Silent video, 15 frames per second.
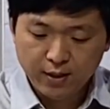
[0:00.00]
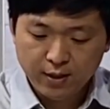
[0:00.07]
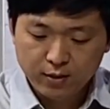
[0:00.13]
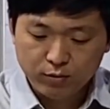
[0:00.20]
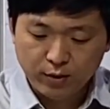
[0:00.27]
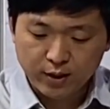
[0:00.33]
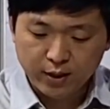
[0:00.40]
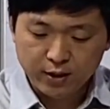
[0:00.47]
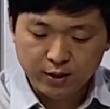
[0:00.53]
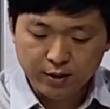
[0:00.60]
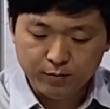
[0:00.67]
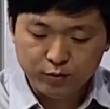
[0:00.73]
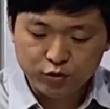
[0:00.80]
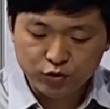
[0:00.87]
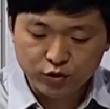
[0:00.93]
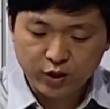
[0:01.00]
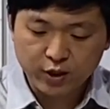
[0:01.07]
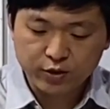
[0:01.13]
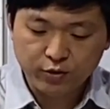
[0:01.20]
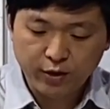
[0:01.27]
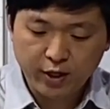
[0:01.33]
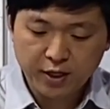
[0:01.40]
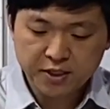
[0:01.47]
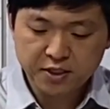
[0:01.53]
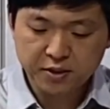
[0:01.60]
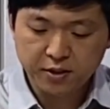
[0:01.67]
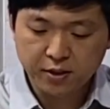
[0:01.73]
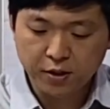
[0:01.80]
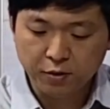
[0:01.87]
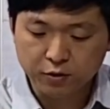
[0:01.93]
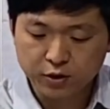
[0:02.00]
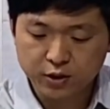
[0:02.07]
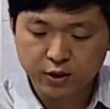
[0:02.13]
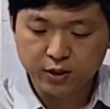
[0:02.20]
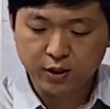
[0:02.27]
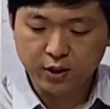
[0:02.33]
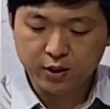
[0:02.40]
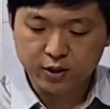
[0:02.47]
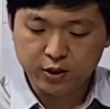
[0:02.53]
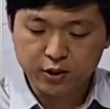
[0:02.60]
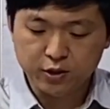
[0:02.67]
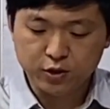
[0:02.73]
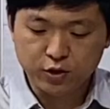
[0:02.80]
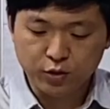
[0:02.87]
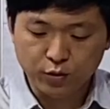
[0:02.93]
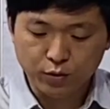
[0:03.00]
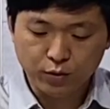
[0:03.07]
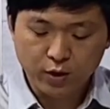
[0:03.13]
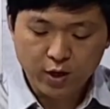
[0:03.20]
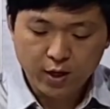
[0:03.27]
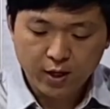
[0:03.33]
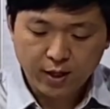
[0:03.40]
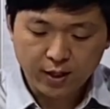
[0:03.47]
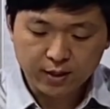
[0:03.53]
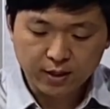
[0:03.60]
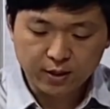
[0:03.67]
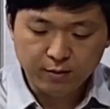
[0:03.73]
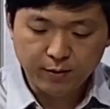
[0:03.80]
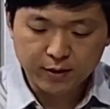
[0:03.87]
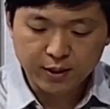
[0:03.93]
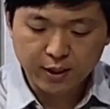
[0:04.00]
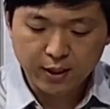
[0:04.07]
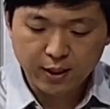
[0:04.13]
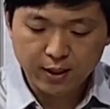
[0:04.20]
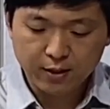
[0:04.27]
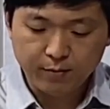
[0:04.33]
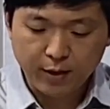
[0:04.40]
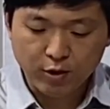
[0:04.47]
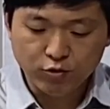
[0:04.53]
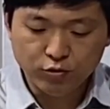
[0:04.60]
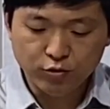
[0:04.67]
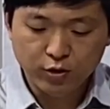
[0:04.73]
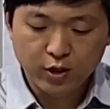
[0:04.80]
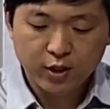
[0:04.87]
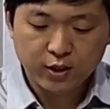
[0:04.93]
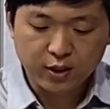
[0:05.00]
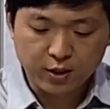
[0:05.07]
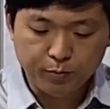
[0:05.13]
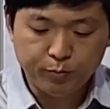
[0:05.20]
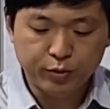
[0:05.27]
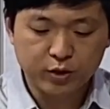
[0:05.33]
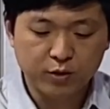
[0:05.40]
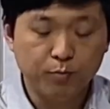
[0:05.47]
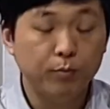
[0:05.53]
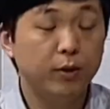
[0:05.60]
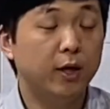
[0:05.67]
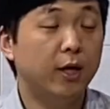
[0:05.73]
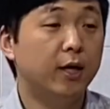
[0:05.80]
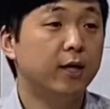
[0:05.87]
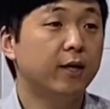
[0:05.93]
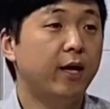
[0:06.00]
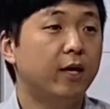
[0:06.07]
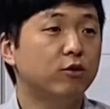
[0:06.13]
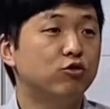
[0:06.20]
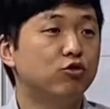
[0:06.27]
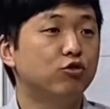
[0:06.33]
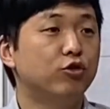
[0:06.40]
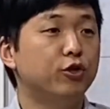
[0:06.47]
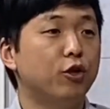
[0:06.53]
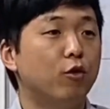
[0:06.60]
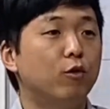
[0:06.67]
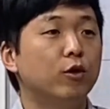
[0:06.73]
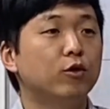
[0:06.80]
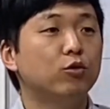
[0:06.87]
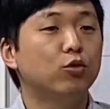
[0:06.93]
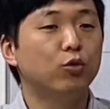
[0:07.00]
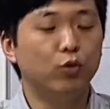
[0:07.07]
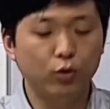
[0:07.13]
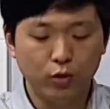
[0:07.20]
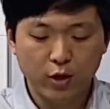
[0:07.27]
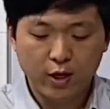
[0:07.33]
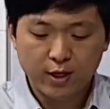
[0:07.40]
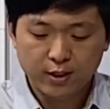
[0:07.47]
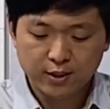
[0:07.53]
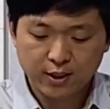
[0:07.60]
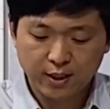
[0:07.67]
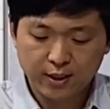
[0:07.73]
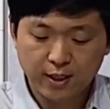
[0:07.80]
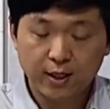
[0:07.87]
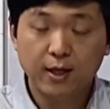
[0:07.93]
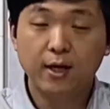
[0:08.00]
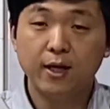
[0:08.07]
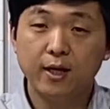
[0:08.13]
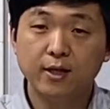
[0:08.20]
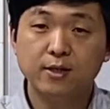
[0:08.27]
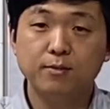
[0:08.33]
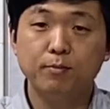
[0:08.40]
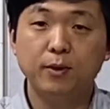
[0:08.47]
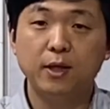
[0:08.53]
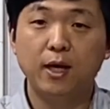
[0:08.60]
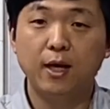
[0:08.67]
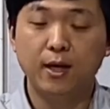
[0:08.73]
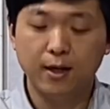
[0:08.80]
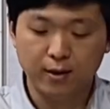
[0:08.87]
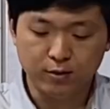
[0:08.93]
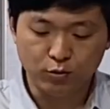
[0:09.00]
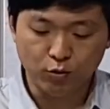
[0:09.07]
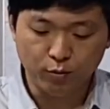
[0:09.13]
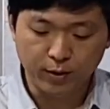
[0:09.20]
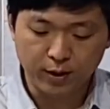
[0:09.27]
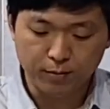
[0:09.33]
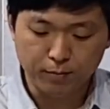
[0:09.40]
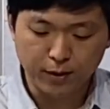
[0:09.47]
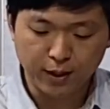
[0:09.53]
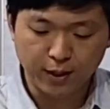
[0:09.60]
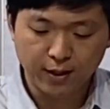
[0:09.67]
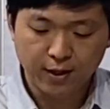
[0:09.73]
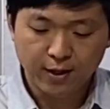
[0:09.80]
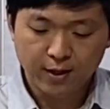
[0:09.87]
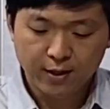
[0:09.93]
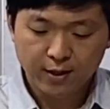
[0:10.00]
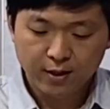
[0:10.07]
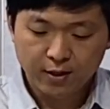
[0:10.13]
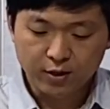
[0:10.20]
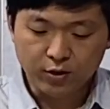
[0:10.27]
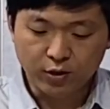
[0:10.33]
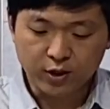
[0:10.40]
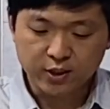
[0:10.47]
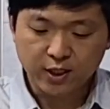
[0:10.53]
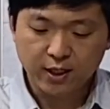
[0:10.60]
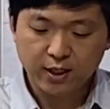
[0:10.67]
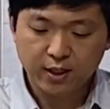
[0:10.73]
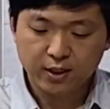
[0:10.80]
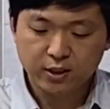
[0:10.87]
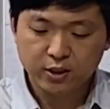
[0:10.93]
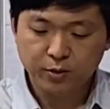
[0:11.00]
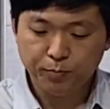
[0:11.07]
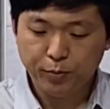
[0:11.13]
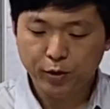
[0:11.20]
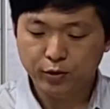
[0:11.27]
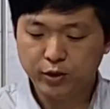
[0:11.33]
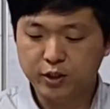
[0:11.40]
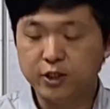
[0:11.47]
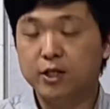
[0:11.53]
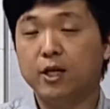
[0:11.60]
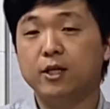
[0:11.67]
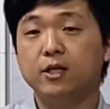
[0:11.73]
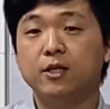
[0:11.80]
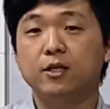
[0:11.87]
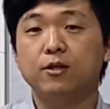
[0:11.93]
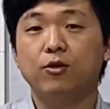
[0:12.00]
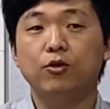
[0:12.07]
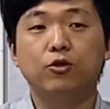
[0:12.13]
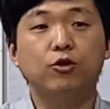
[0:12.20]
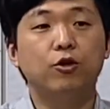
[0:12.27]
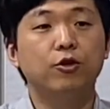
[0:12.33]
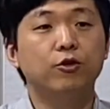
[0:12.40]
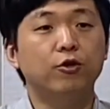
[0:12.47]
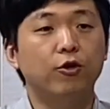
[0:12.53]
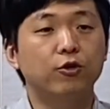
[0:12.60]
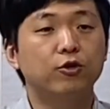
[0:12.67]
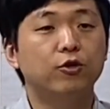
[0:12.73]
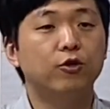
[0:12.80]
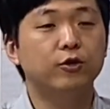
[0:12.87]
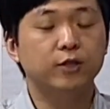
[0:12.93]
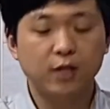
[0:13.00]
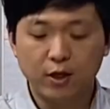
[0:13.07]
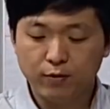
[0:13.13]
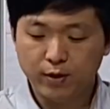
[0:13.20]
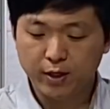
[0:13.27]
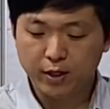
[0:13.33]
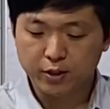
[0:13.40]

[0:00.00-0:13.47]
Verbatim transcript: 또 하나님 주께서 행하신 일이 어찌 그리 크신지요. 하나님의 생각이 매우 깊으십니다. 내가 주를 영원토록 찬양하겠습니다라는 고백입니다. 이렇게 찬양하는 시편 기자는 어떤 어떤 상황에